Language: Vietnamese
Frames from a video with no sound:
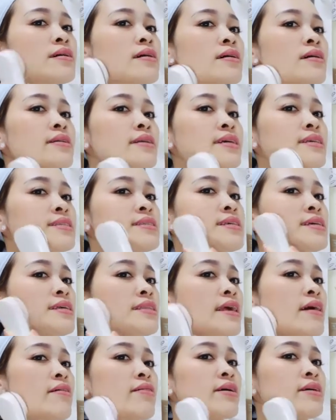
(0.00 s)
điện di
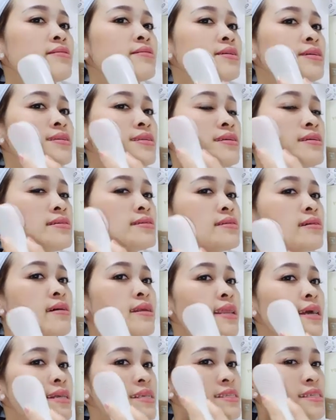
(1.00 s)
theo cái hướng từ dưới
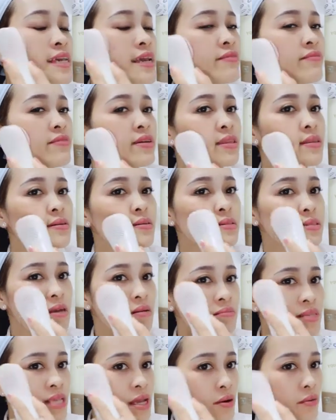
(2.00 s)
lên trên và từ
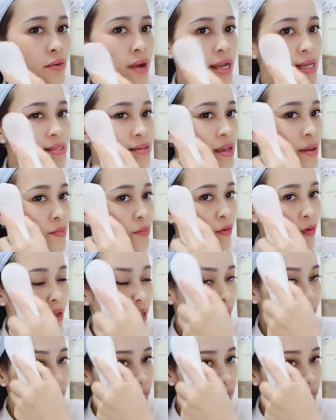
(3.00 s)
trong ra ngoài cho em Huế